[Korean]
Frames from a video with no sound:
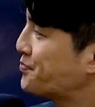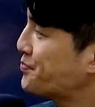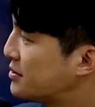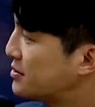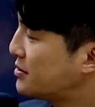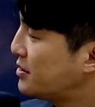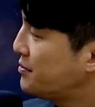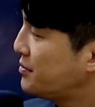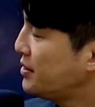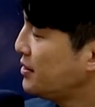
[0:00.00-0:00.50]

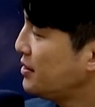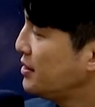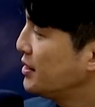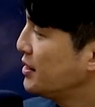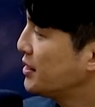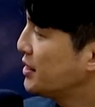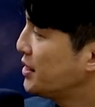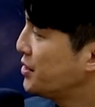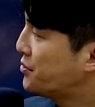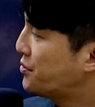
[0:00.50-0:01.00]
쌤이
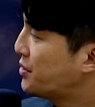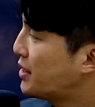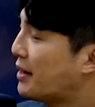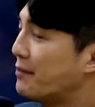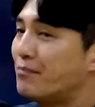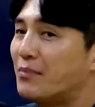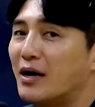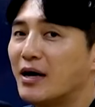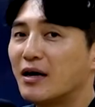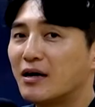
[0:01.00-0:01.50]
이론을
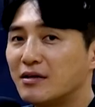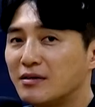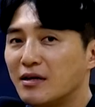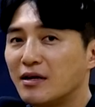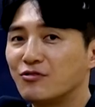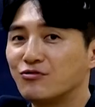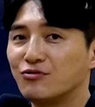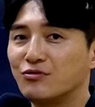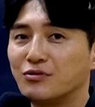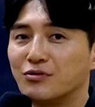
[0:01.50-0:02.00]
한 방에
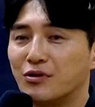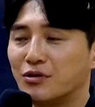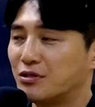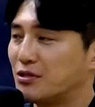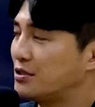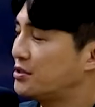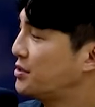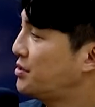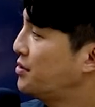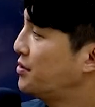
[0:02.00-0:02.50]
끝내주는
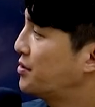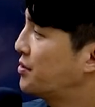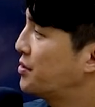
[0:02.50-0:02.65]
것이죠.